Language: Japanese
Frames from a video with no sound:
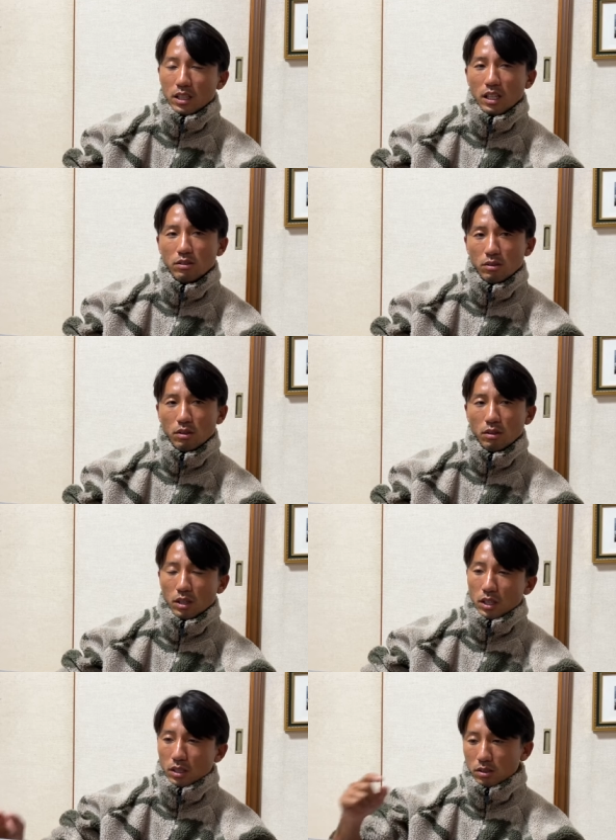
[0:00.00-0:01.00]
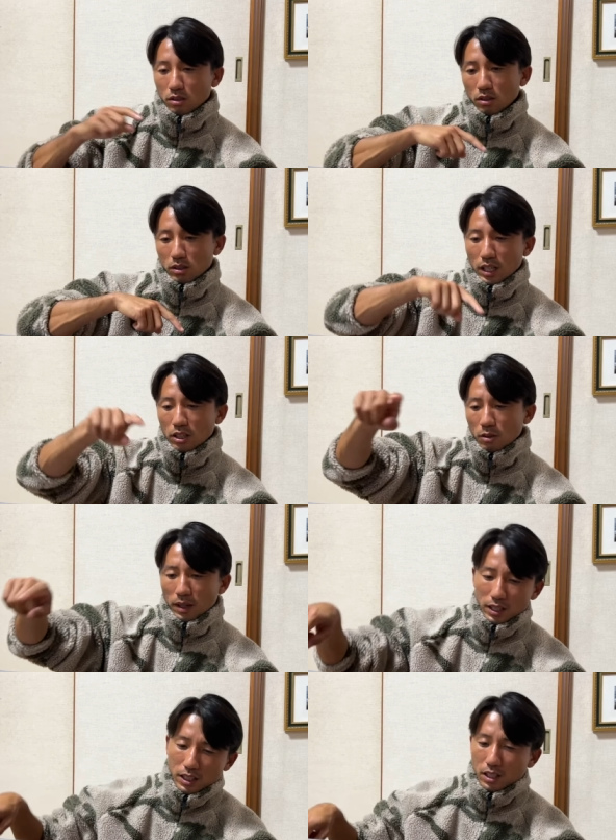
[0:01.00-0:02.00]
なると、その
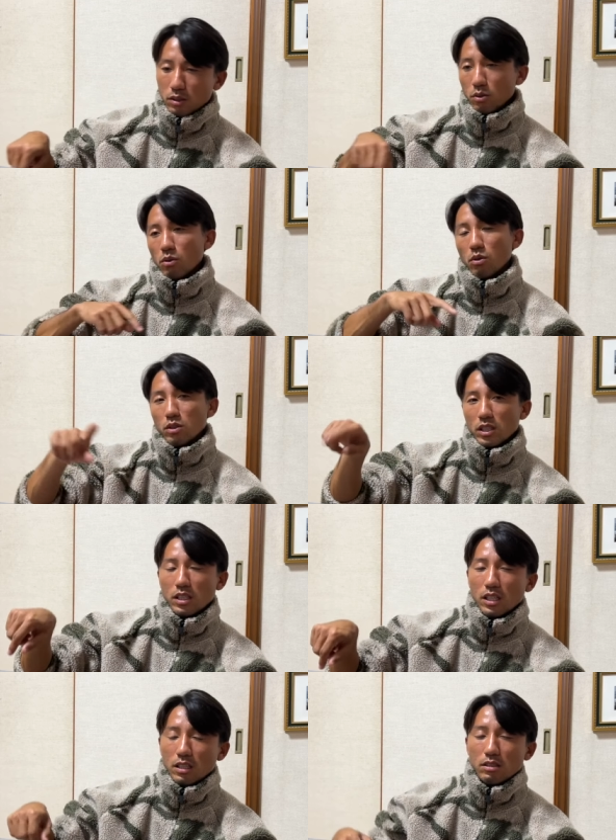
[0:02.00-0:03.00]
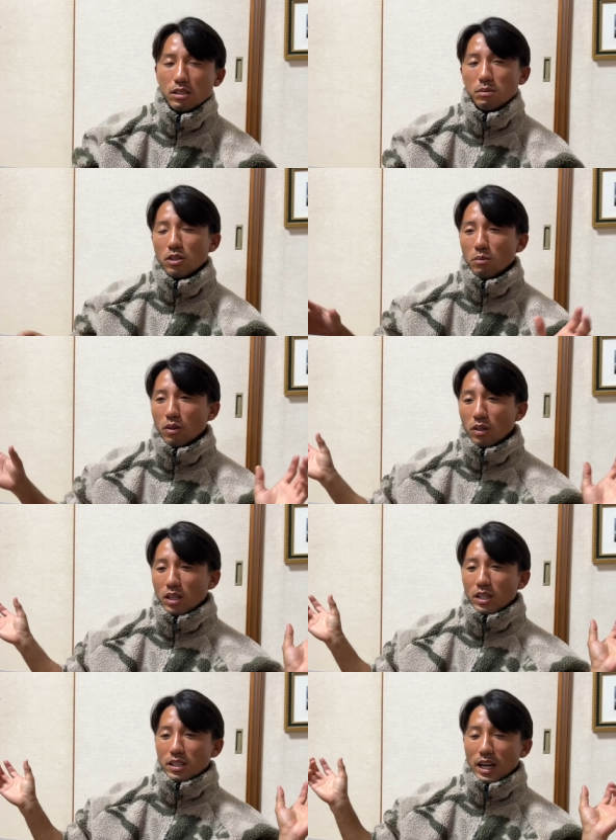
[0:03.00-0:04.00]
サンドバーが出てるところに釣り人も
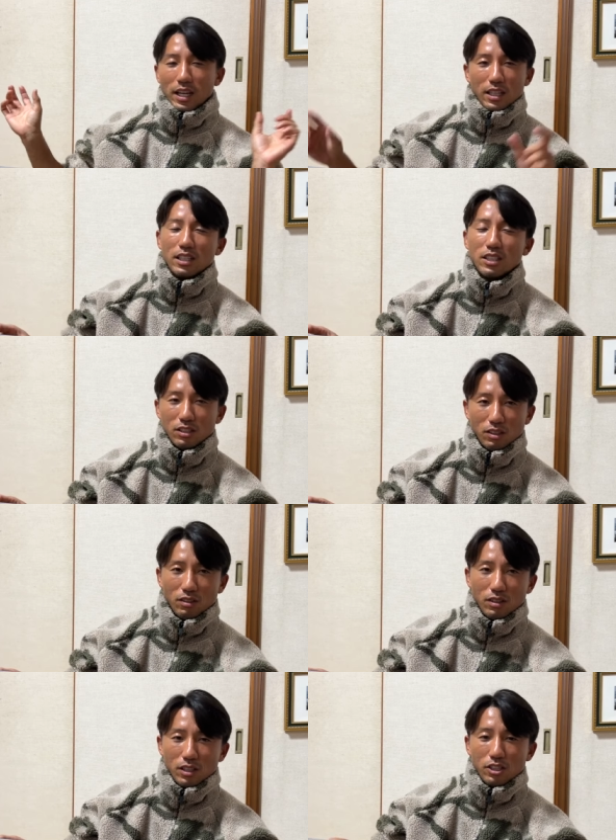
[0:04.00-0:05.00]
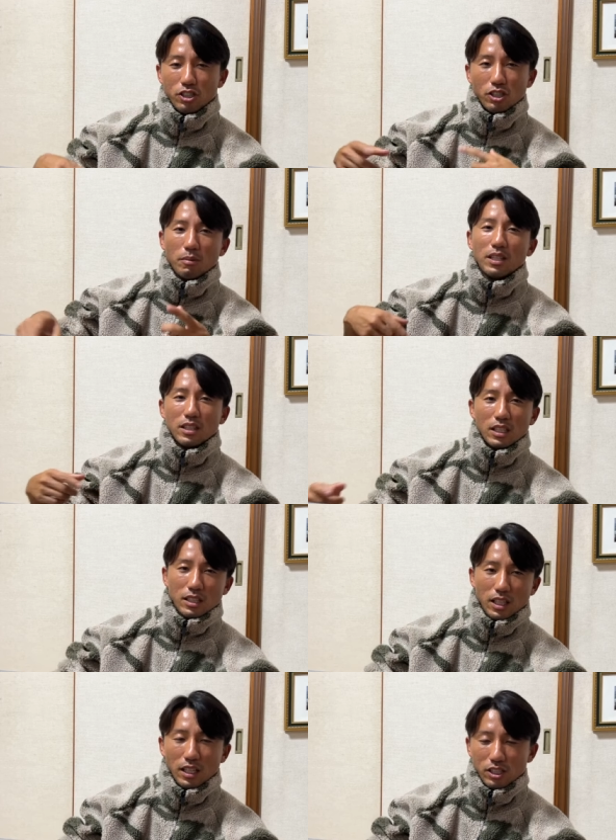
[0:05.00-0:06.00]
投げたいんですよ。潮目って言っ
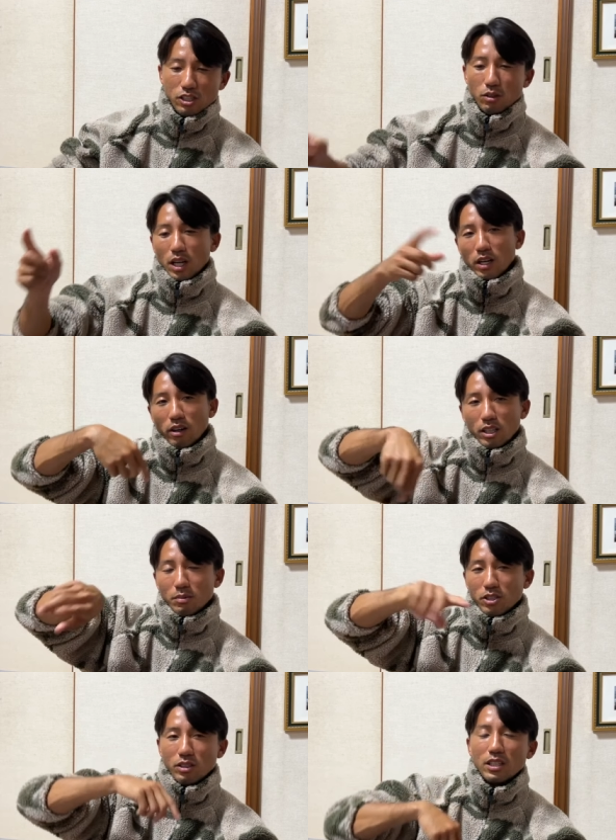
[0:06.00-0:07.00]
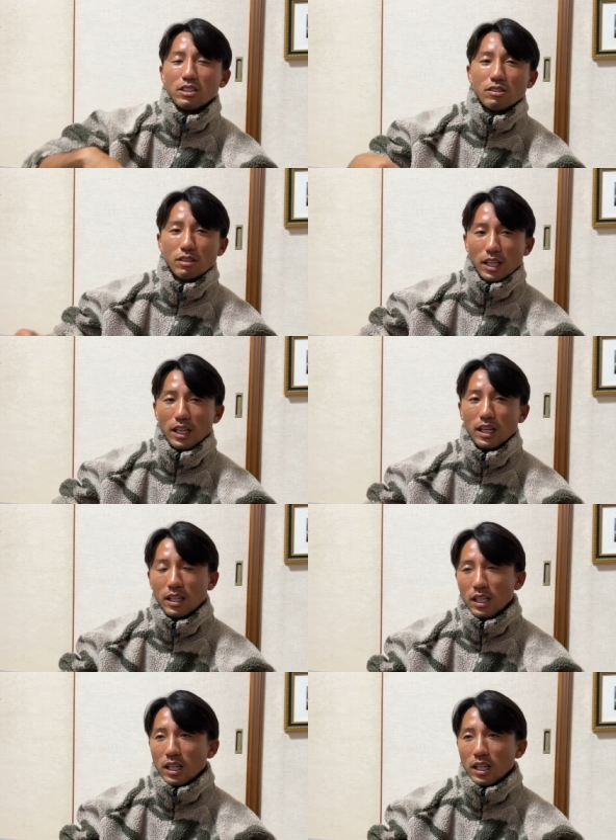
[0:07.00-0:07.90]
て潮が変わる場所なんですよね。